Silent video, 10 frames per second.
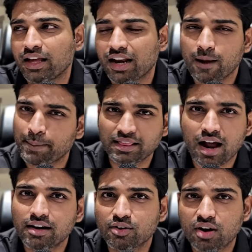నాకు పెద్ద
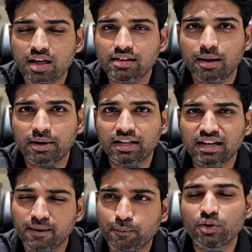ఆడడం రాదు కాబట్టి
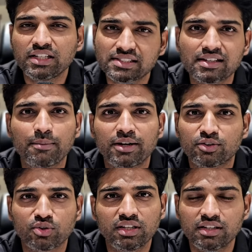నేను ఎప్పుడు ఈజీగా
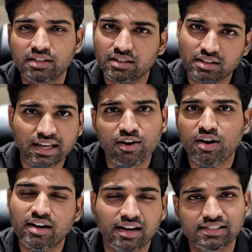పెట్టుకుని
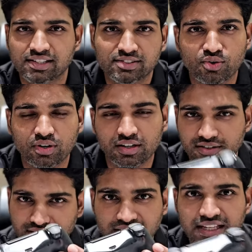గెలవడానికి ట్రై చేస్తూ ఉంటా
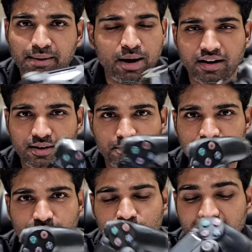ఇవి గేమ్ ఆడేటప్పుడు
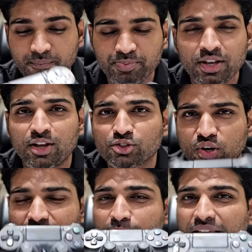ఓకే సో
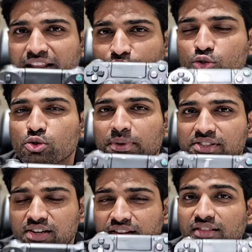నేను మీకు ఎందుకు
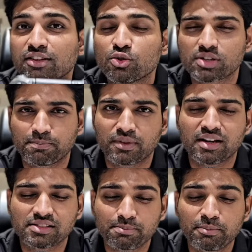చూపించాను ఇదంతా ఎందుకు
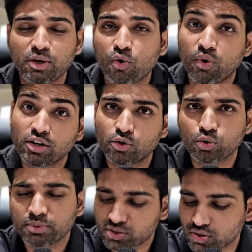చెప్తానని చెప్పి మీకు వన్ టు టూ
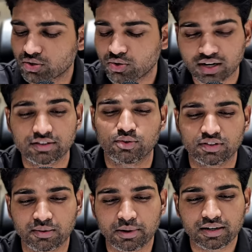మినిట్స్లో
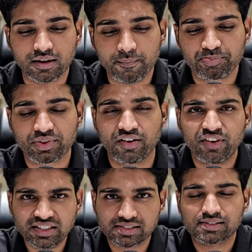అర్థమవుతుంది అనమాట
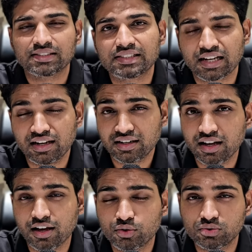ఫ్రెండ్స్ జగన్
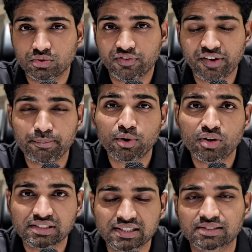గారు
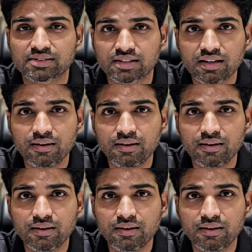ఫిబ్రవరి సిక్స్త్న